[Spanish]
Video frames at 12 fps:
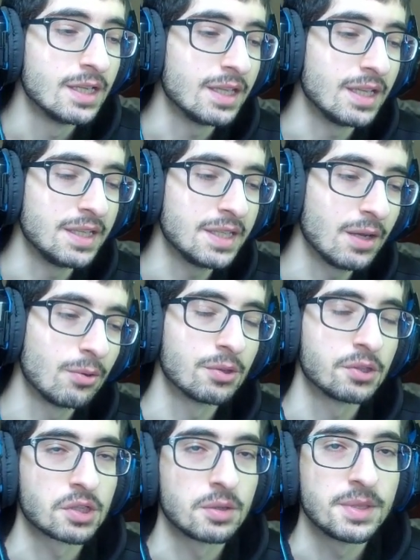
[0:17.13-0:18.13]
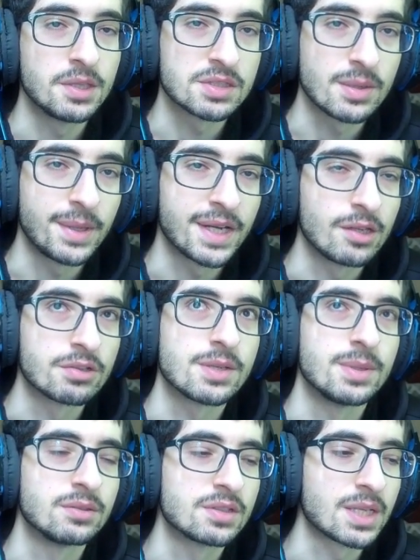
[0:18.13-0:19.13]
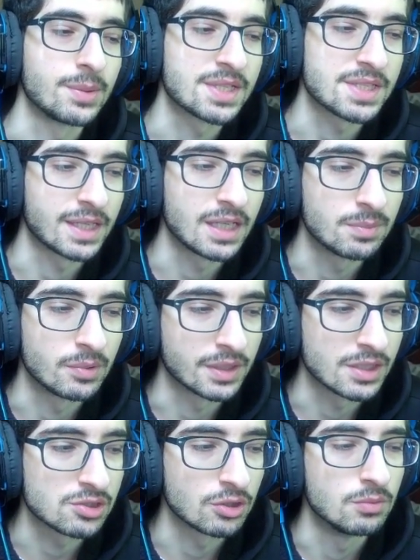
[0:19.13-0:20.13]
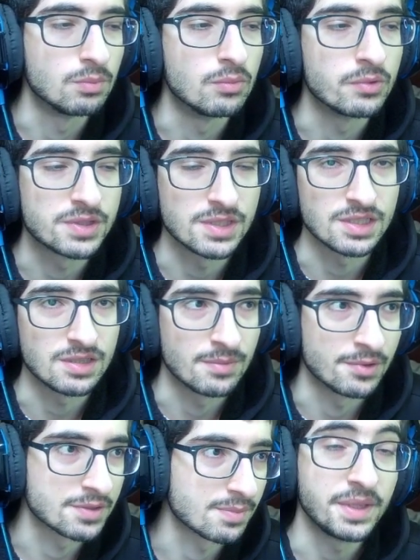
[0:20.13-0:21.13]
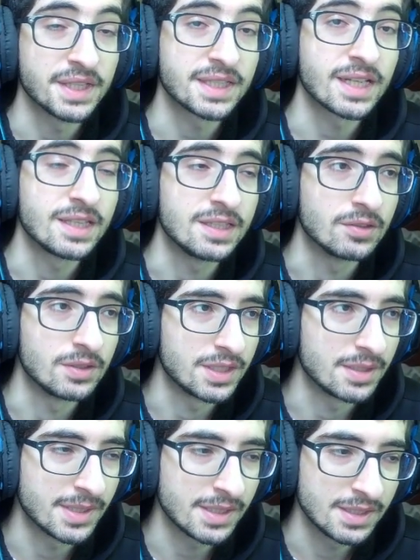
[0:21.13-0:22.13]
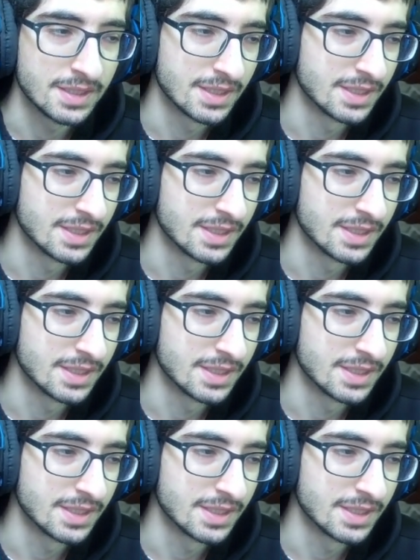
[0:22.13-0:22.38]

Y ya luego en otro vídeo os hablaré de los eventos que van a sacar porque son muchísimos. Viene cargadito el tema.